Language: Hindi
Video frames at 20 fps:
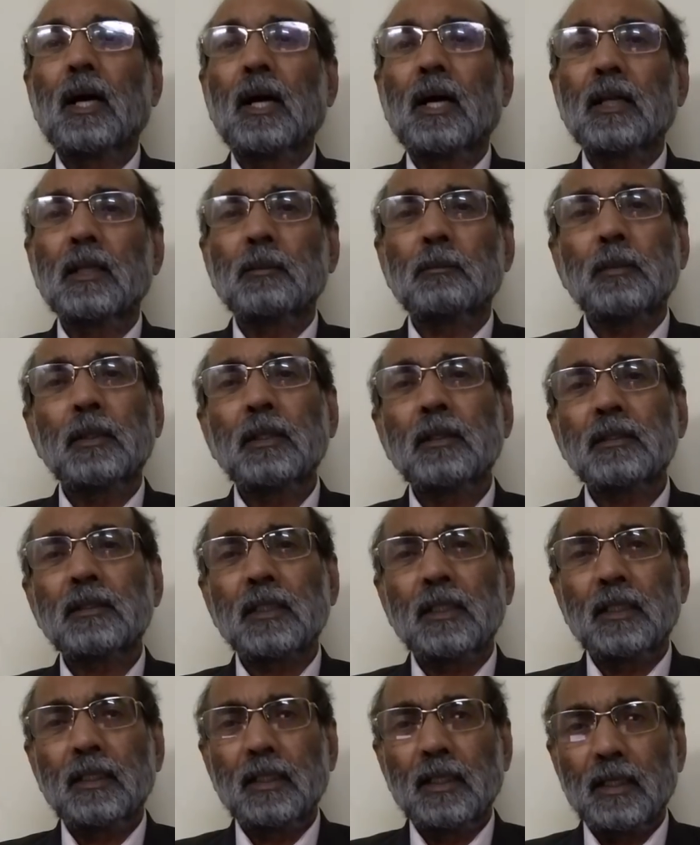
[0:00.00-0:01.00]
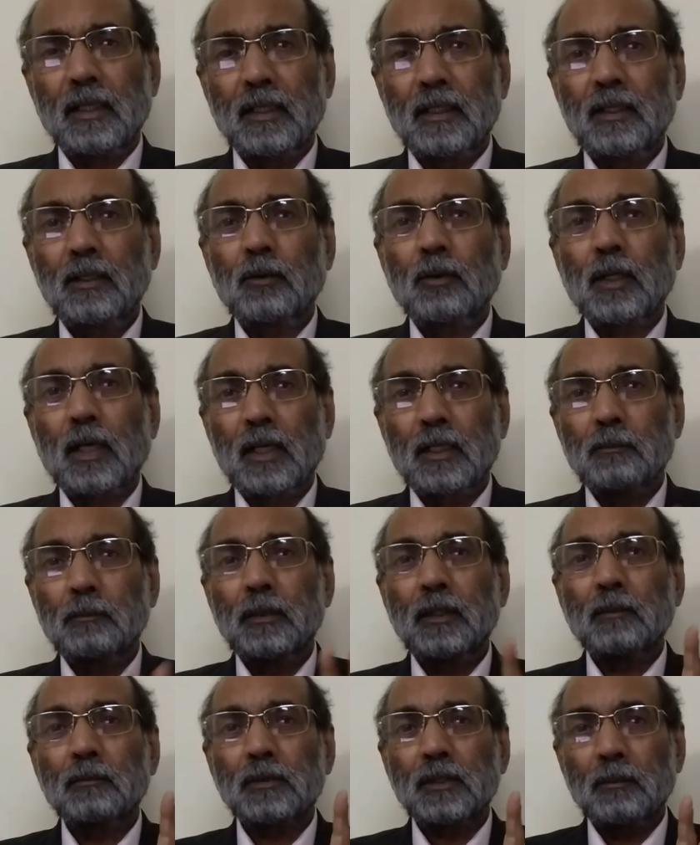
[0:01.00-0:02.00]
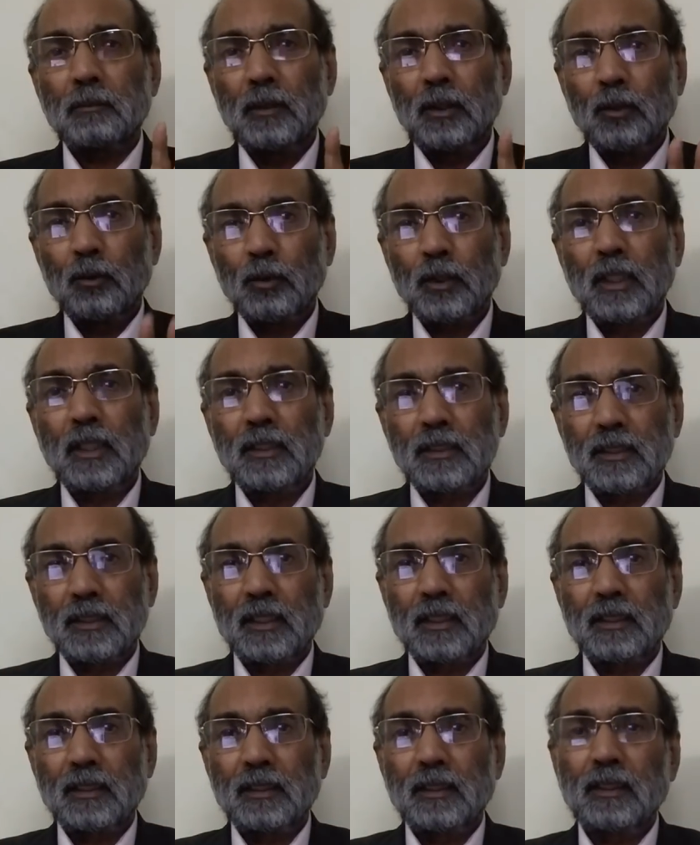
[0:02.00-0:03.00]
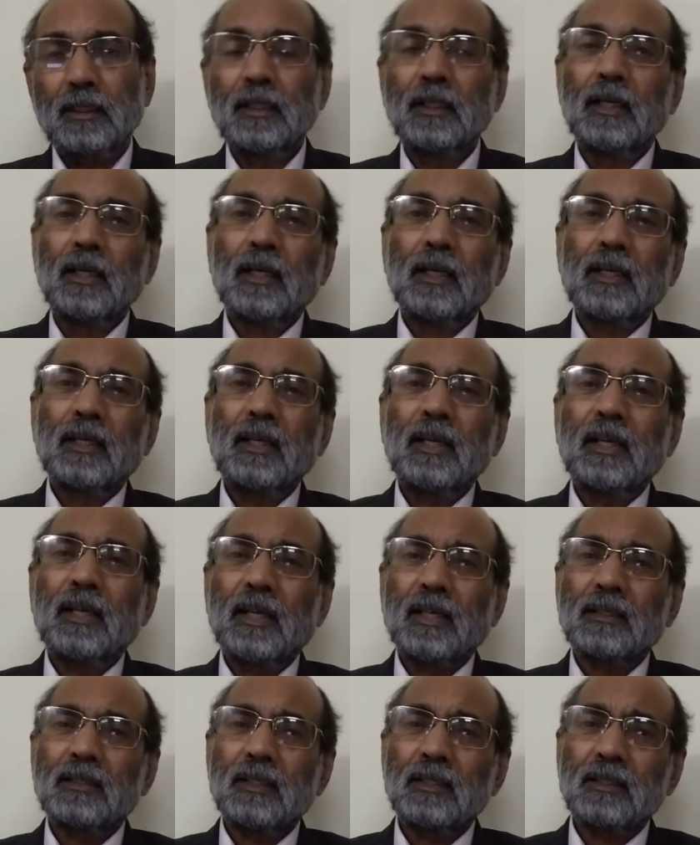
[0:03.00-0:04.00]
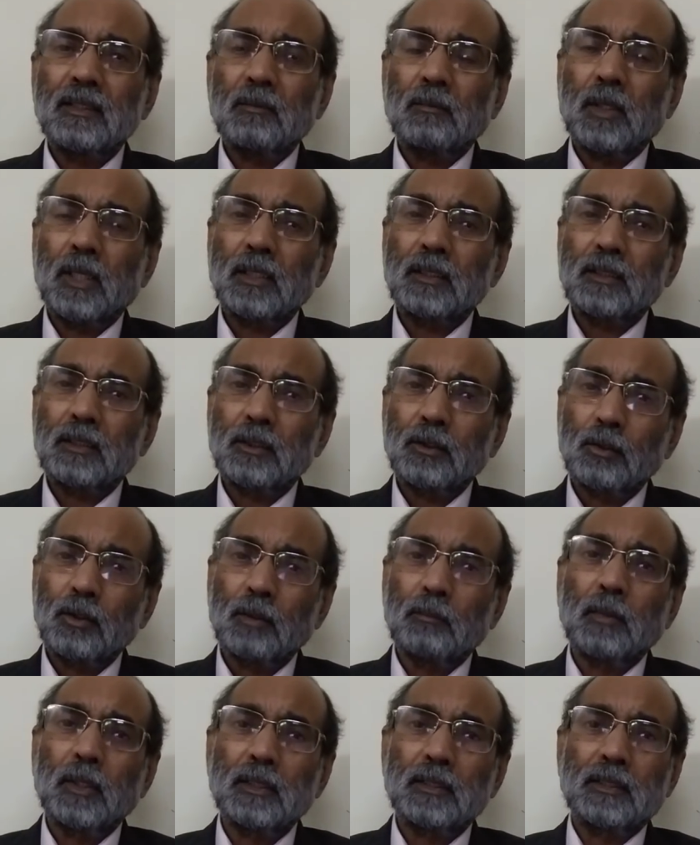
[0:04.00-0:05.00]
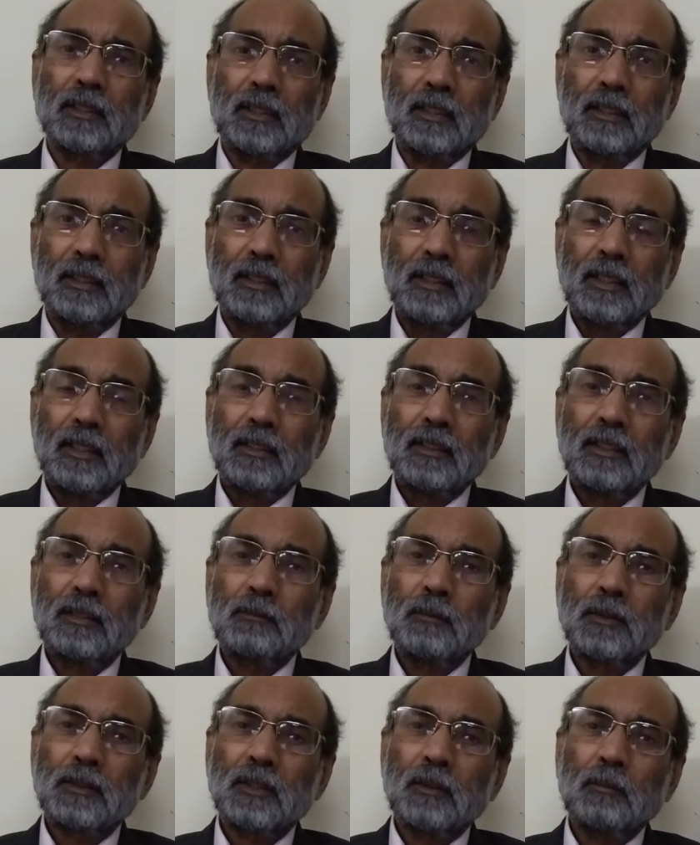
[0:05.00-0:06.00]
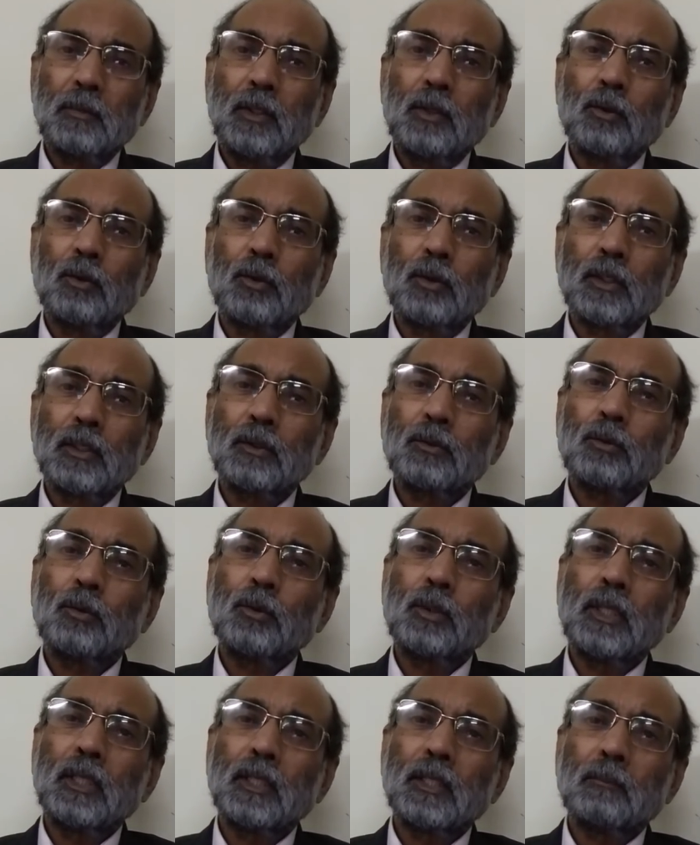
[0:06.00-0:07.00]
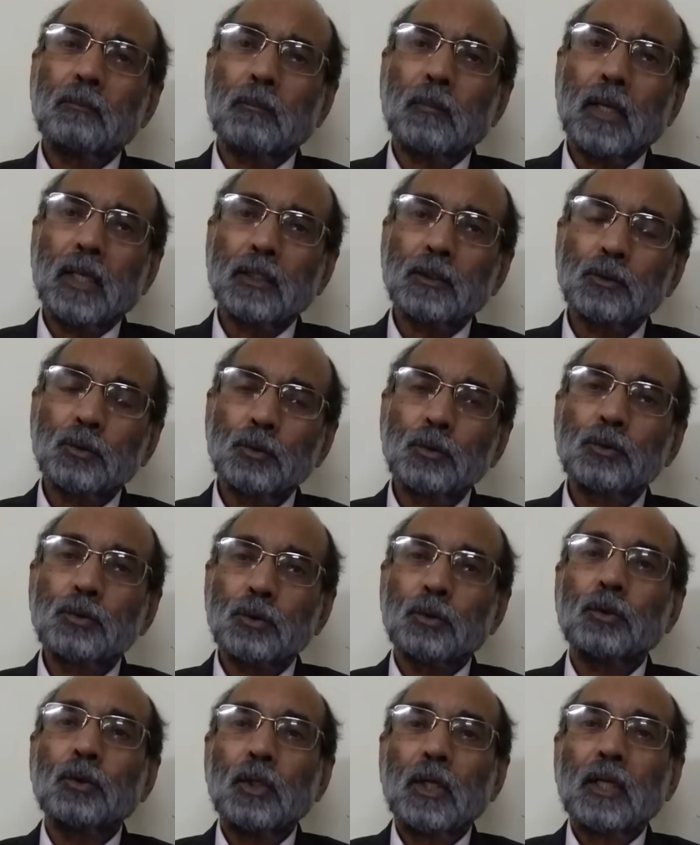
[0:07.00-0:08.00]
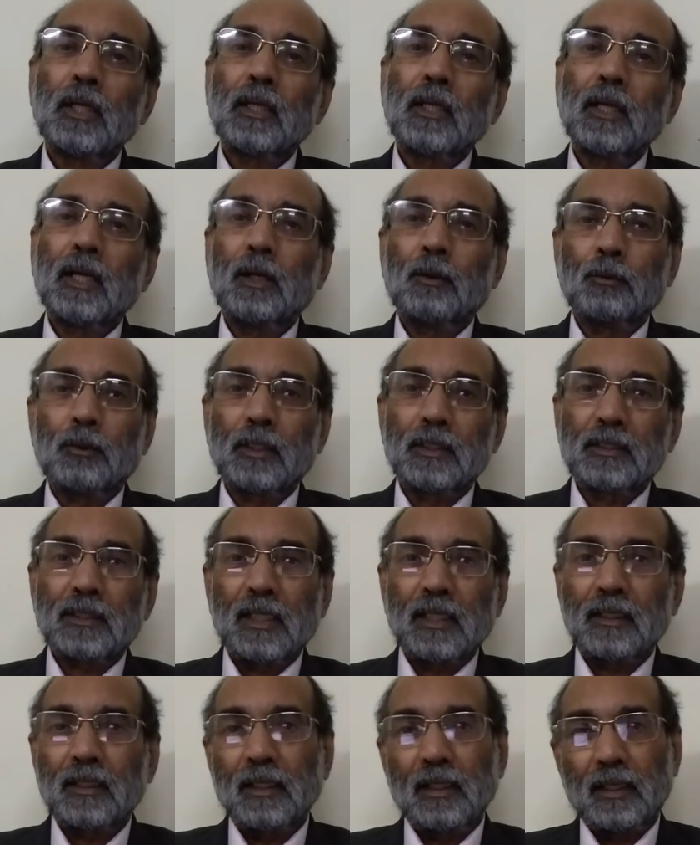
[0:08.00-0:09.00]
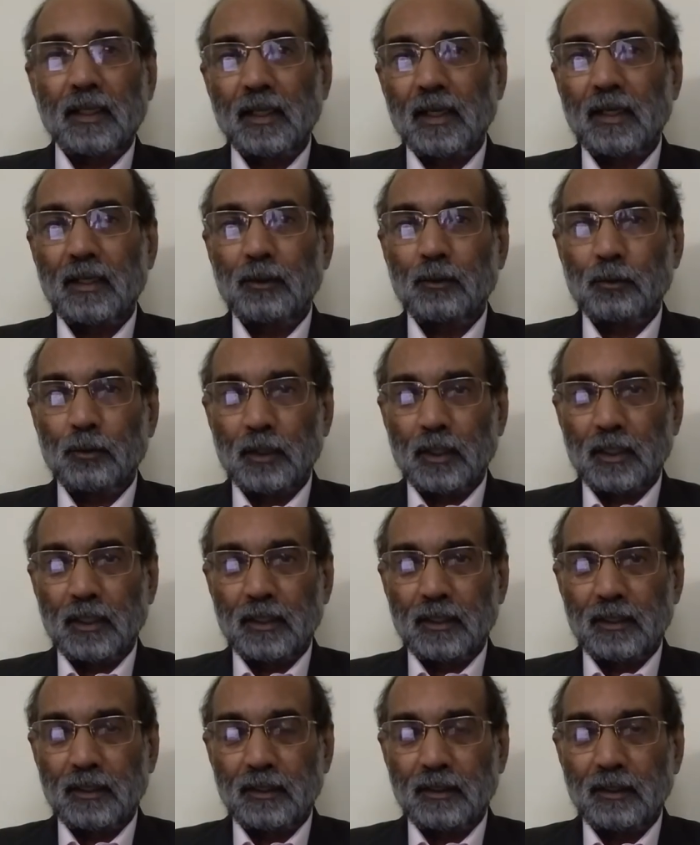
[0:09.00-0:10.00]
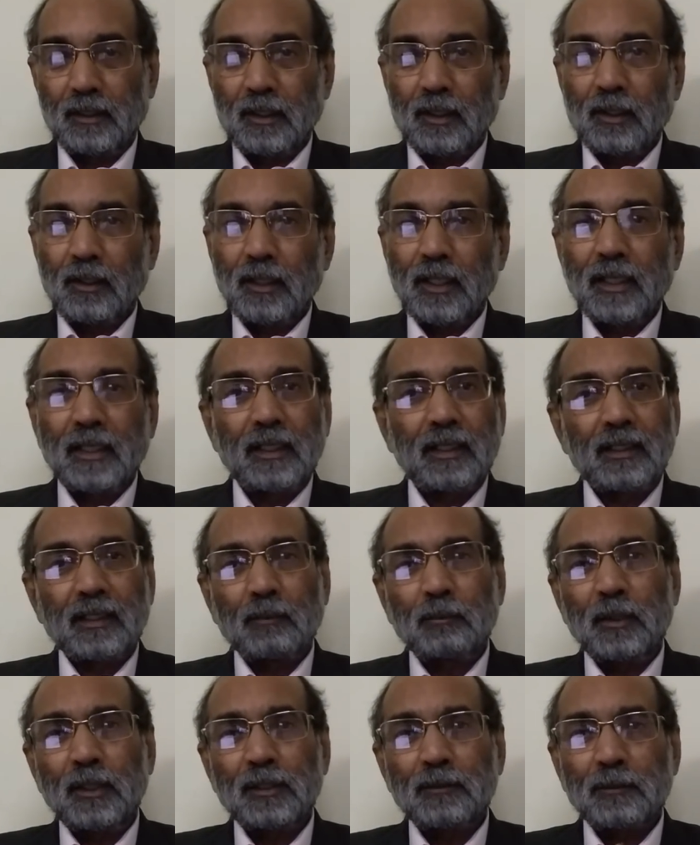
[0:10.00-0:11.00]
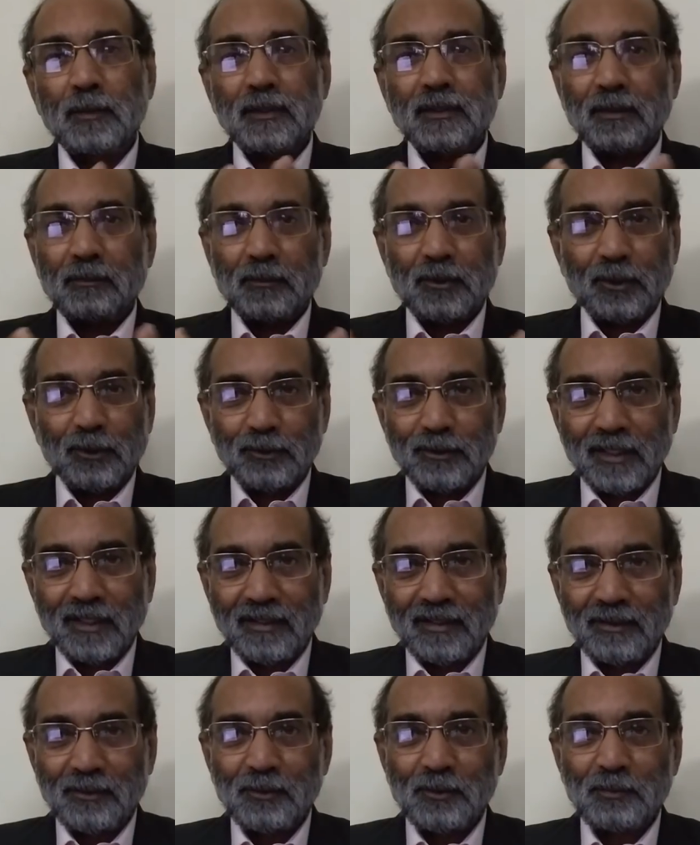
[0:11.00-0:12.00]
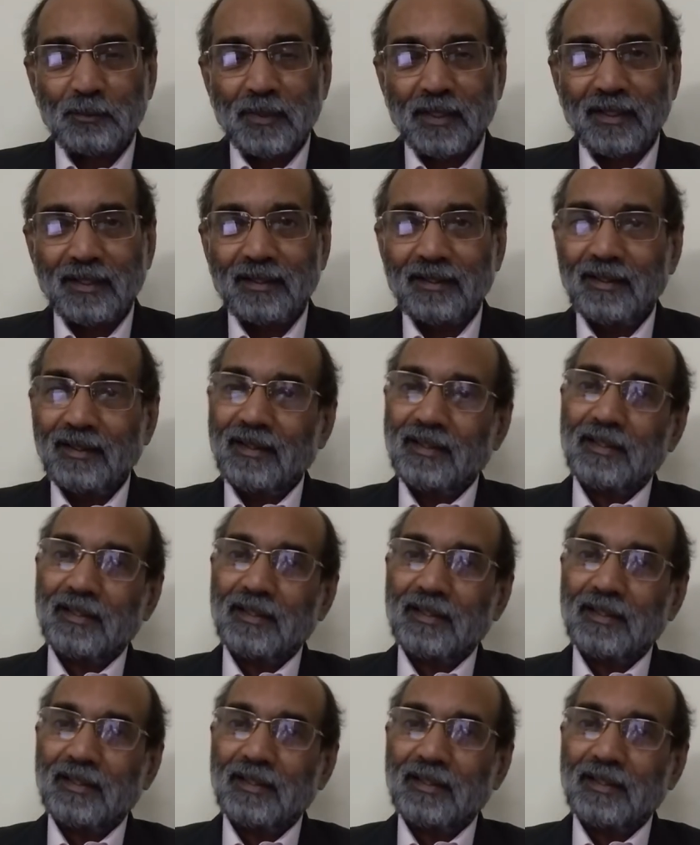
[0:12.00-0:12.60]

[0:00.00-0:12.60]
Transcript: आज भी चली आ रही है और आज भी हम सभी लोग यही चाहते हैं कि एक ऐसा समाज क्यों न बन सके जिसमें सभी लोग को ये महसूस हो कि हाँ उनके साथ न्याय हो रहा है और लेकिन कभी इस पर समझौता नहीं हो पाया